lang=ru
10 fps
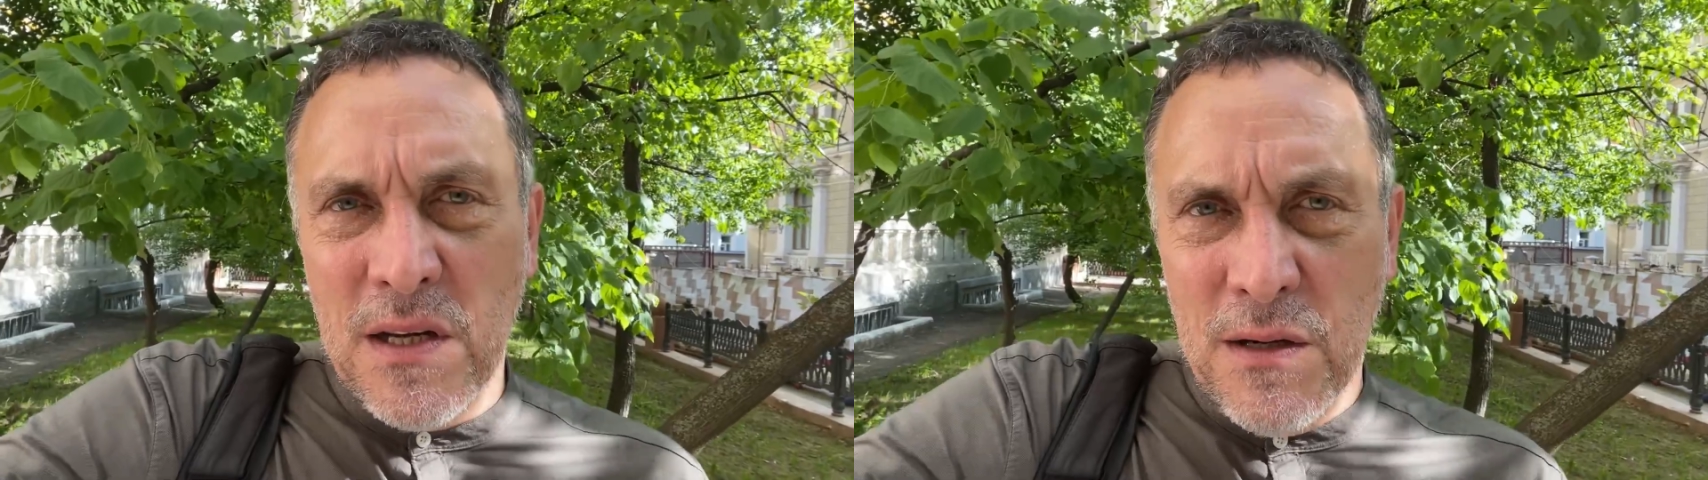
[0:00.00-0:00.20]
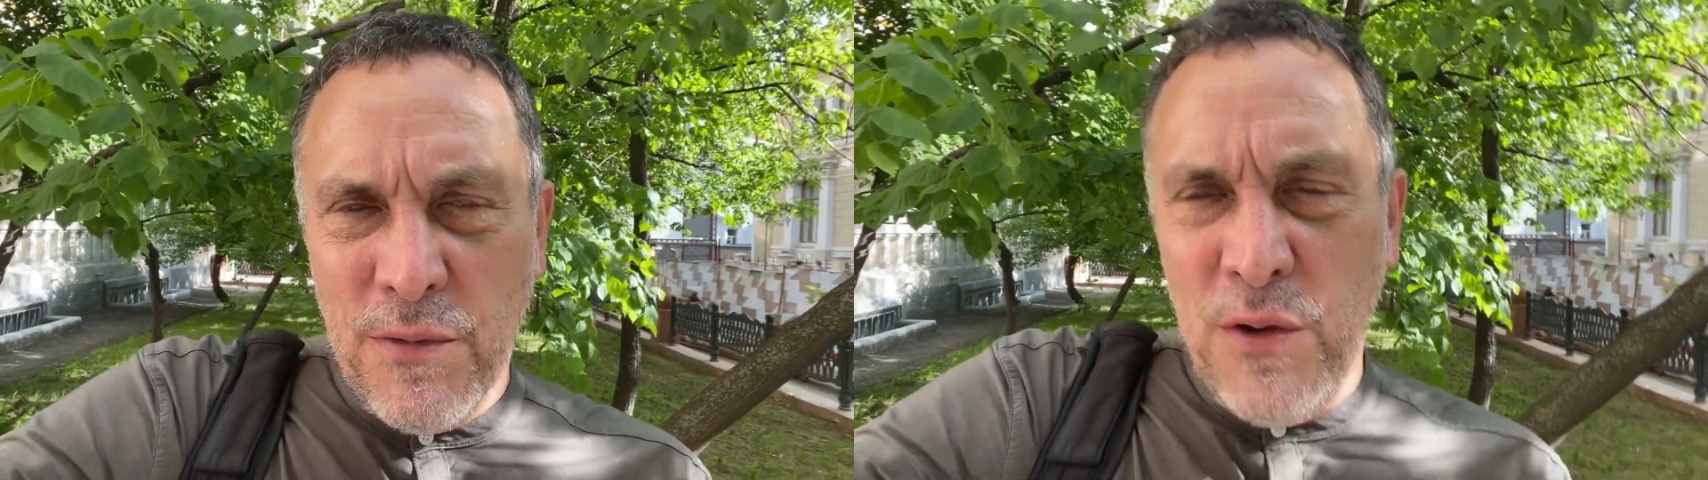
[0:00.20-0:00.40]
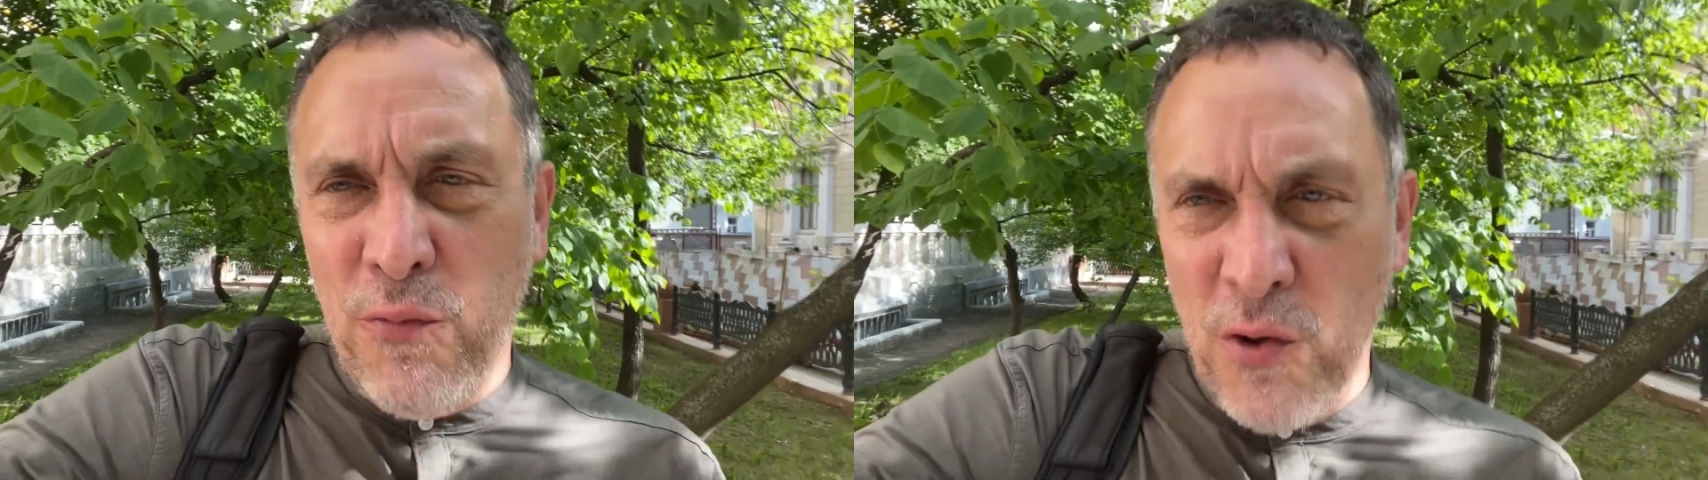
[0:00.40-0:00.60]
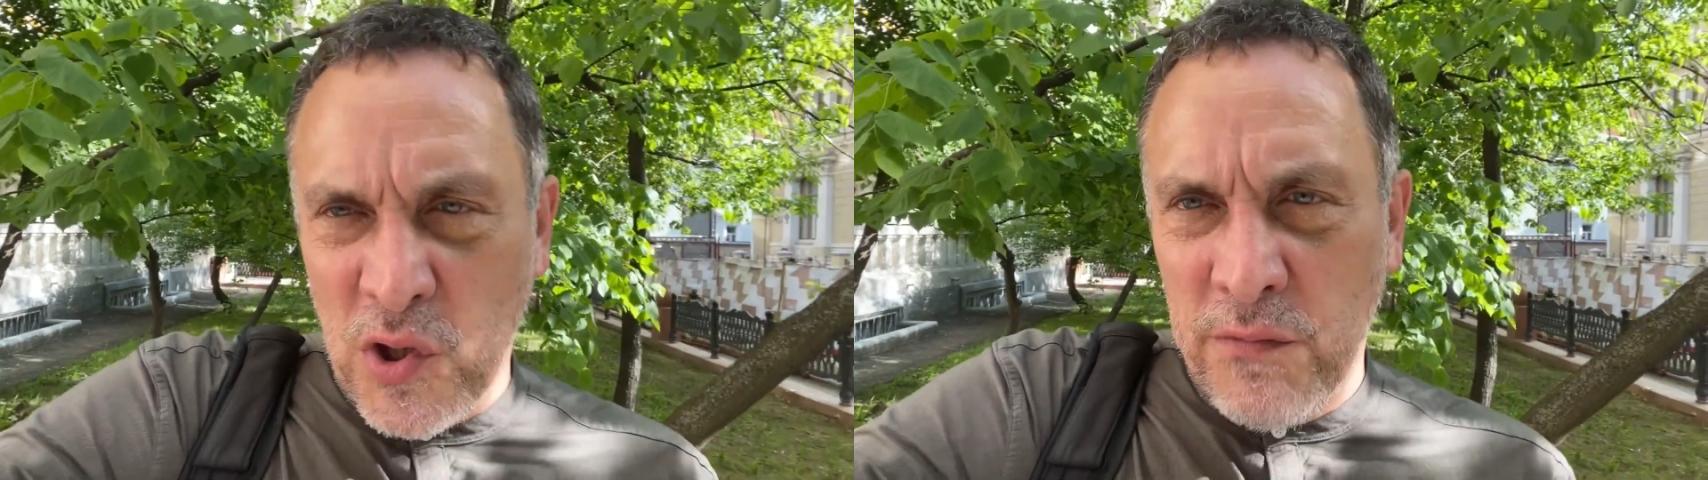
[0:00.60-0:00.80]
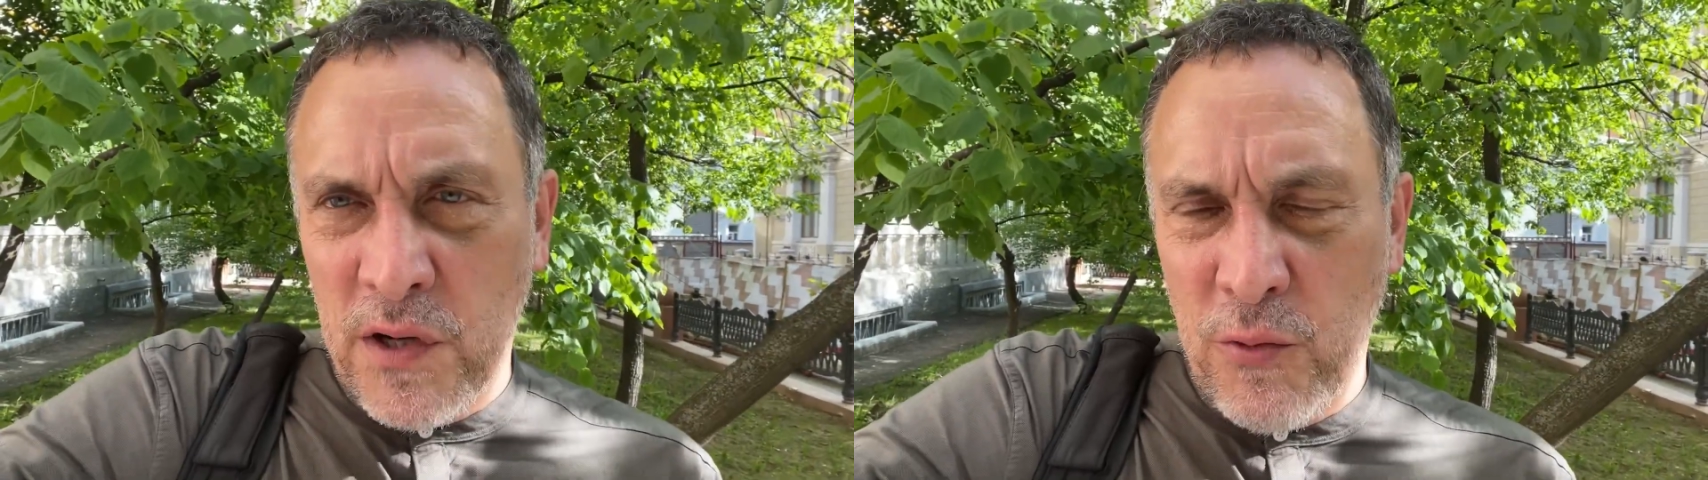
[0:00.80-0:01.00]
в
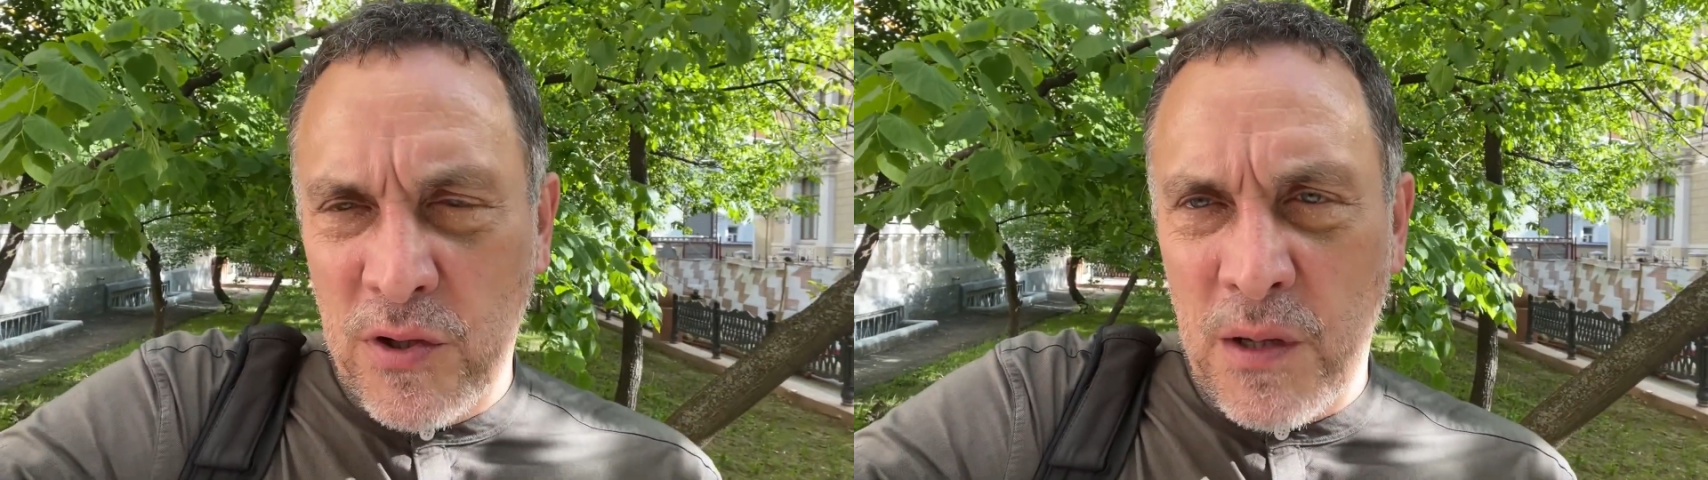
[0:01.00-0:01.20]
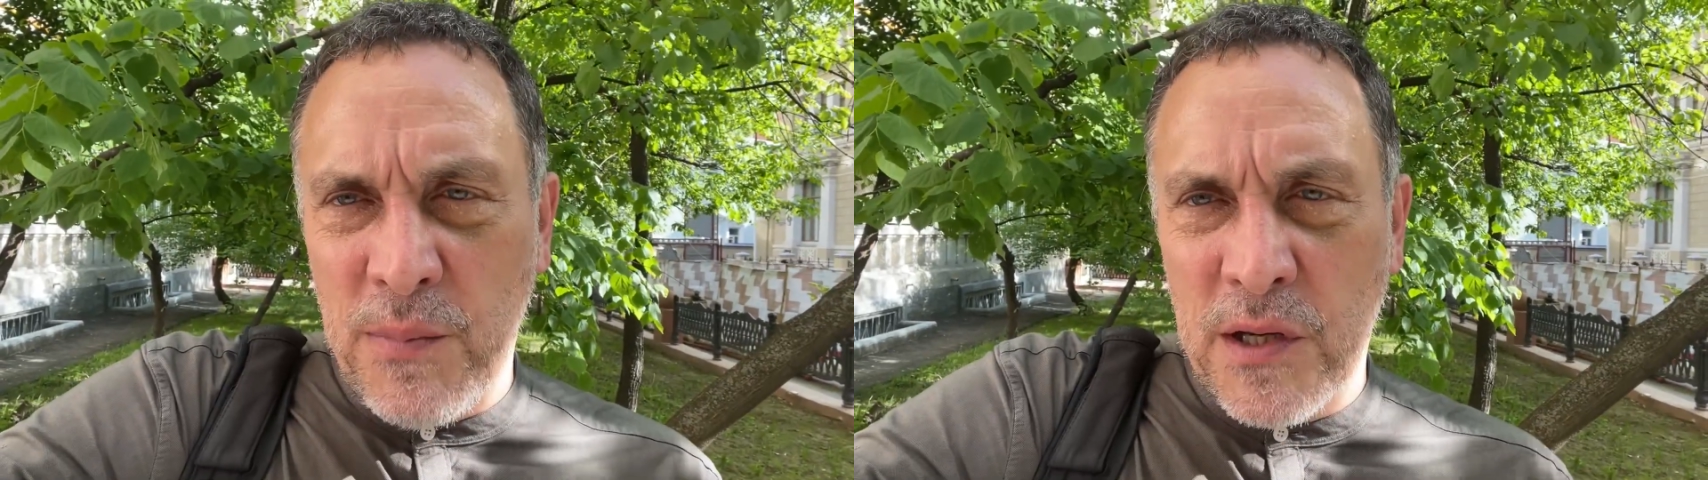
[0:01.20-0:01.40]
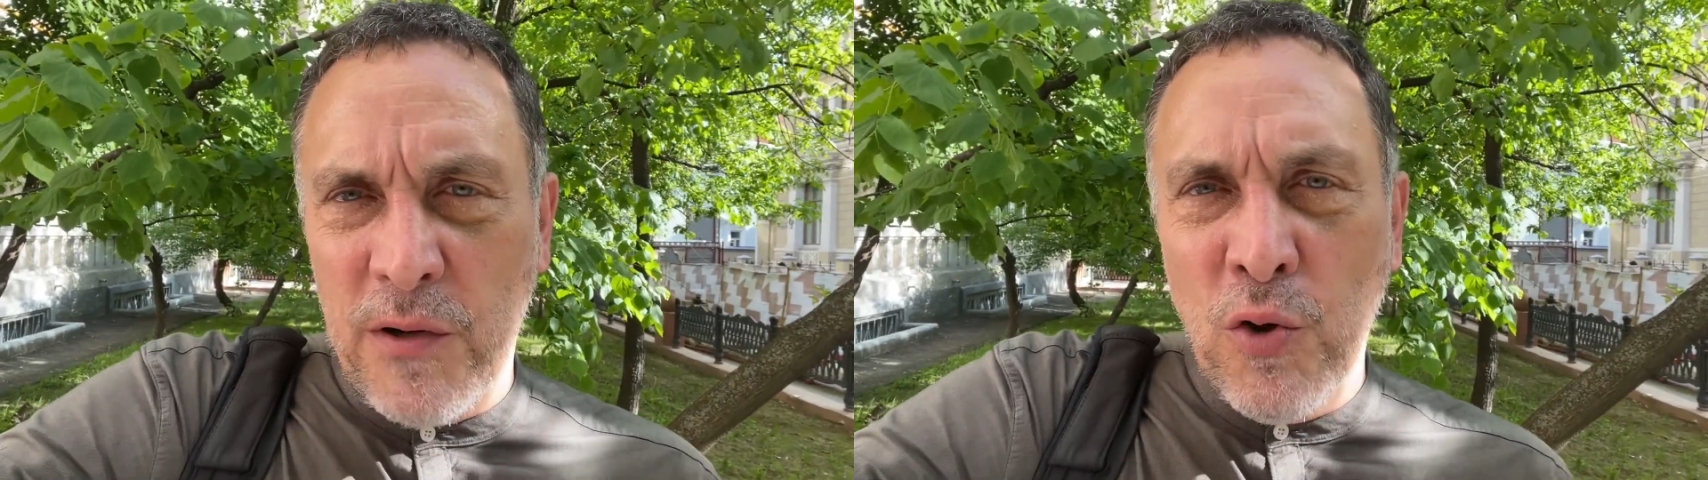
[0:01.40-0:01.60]
Лефортово его этапировали,